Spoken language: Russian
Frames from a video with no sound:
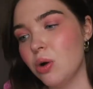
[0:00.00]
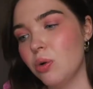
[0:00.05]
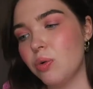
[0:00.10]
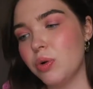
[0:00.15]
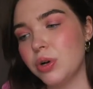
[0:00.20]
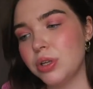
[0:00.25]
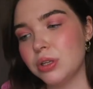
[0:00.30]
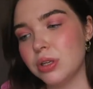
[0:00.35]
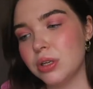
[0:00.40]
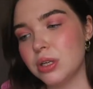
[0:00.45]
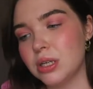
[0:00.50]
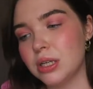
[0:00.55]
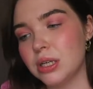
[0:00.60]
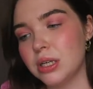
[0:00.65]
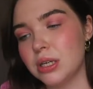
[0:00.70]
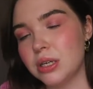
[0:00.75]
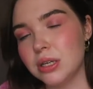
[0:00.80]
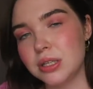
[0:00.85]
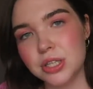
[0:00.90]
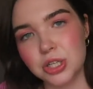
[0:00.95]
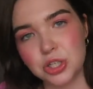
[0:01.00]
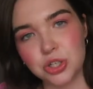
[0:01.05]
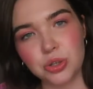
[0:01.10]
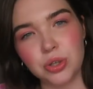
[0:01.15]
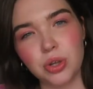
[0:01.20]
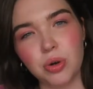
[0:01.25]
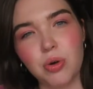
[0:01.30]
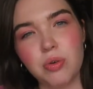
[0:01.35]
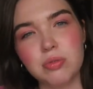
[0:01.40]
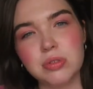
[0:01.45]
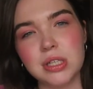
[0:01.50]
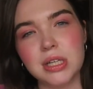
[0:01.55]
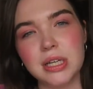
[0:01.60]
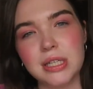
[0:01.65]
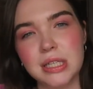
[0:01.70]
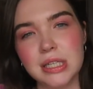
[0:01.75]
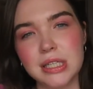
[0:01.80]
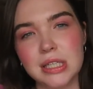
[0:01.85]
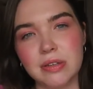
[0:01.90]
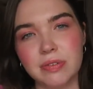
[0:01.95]
он он э, за счет такого
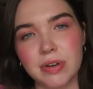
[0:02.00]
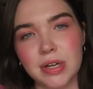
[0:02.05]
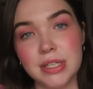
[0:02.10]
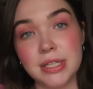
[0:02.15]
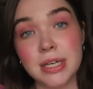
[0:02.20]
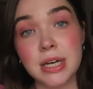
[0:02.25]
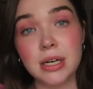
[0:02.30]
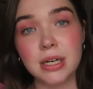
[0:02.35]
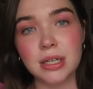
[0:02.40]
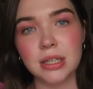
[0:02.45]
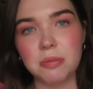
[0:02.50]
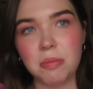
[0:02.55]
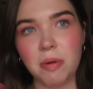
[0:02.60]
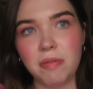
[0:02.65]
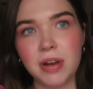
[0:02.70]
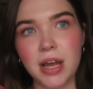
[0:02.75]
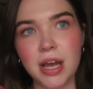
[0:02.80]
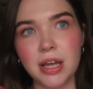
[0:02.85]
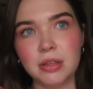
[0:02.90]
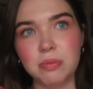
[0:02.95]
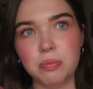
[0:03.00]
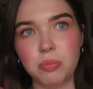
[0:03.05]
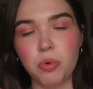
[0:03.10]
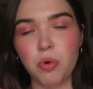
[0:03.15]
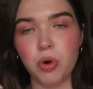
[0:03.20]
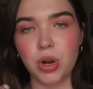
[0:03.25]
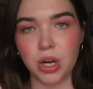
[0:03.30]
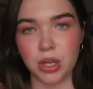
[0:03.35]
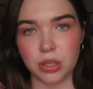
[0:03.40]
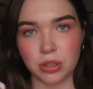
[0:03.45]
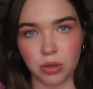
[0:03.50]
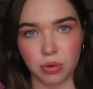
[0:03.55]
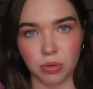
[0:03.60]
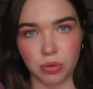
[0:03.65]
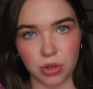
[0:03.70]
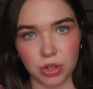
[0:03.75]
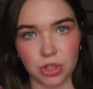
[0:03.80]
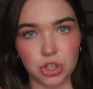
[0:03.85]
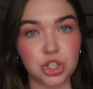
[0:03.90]
золотистого оттенка добавляет более такой